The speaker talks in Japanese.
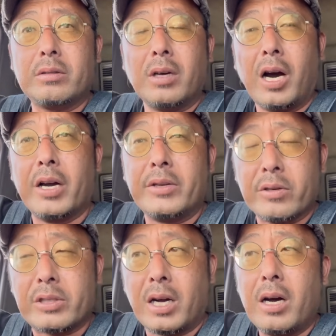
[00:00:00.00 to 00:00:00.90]
配慮
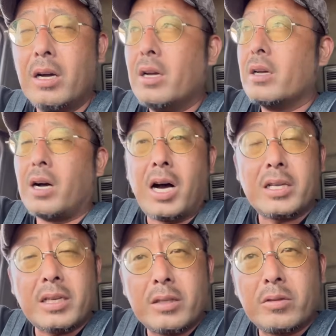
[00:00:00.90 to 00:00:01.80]
した
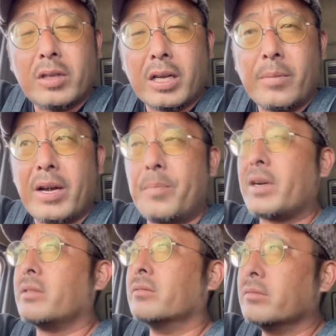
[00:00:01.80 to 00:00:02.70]
ハザード焚けばやっぱ
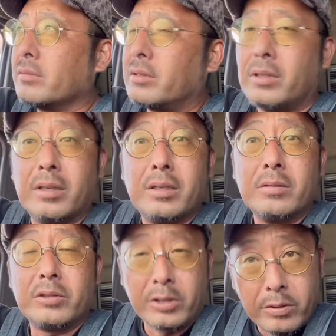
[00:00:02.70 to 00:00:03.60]
り、んって、
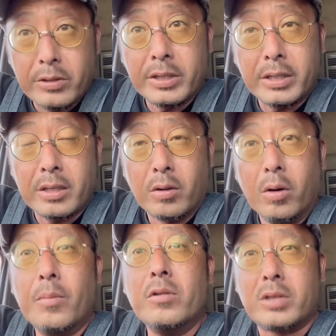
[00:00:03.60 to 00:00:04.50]
後ろの人間と
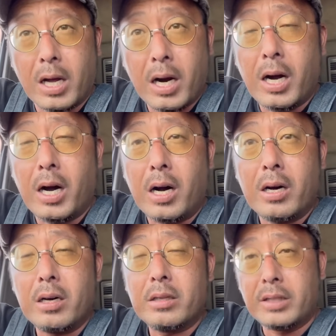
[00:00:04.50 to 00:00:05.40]
思うから、
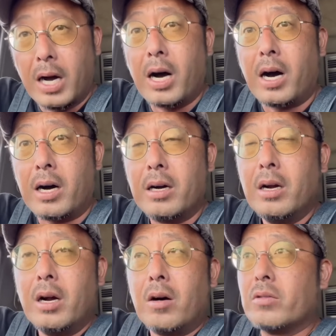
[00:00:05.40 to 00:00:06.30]
なあ。
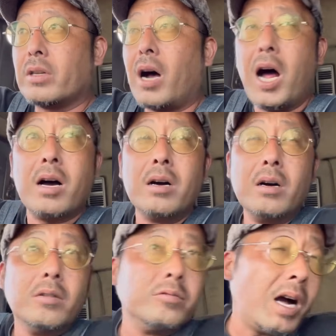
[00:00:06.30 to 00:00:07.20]
ほんで、あ
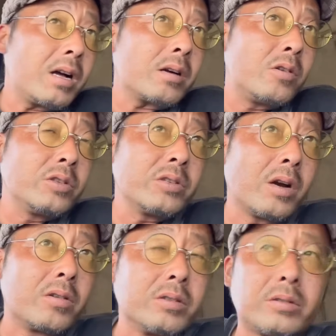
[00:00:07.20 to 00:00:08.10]
うわ故障者
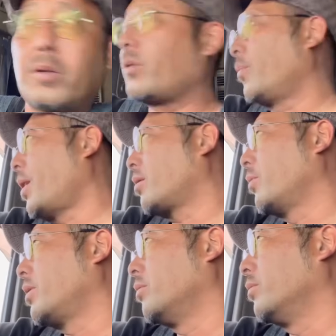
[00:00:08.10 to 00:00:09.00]
がおるとことパッと
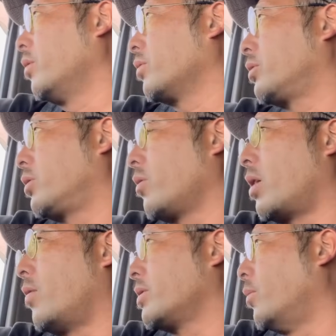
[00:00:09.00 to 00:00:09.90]
見てし揮おら
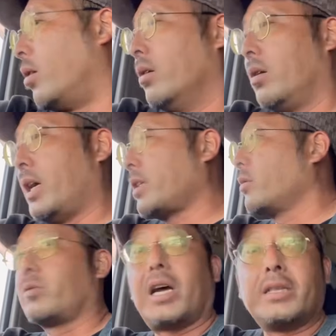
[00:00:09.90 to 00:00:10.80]
んわしも肌
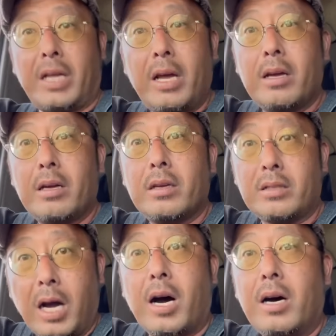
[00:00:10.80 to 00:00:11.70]
とたいて
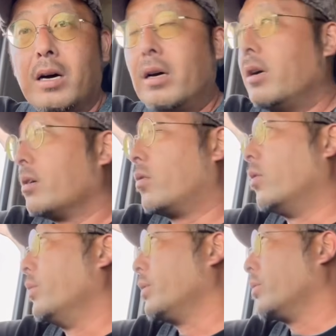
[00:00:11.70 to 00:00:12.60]
なこ
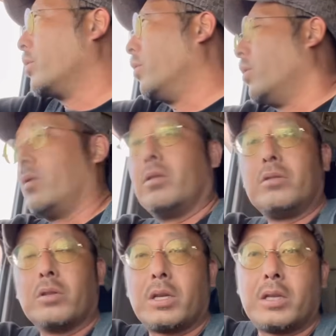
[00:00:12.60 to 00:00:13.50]
う右にこ
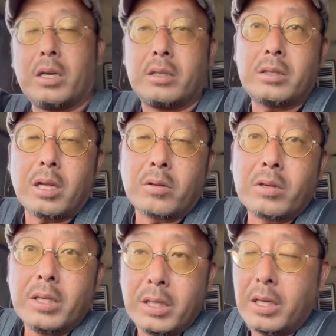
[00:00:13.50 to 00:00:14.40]
う寄せていった
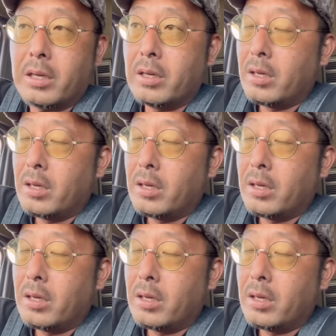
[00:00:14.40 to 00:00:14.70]
時に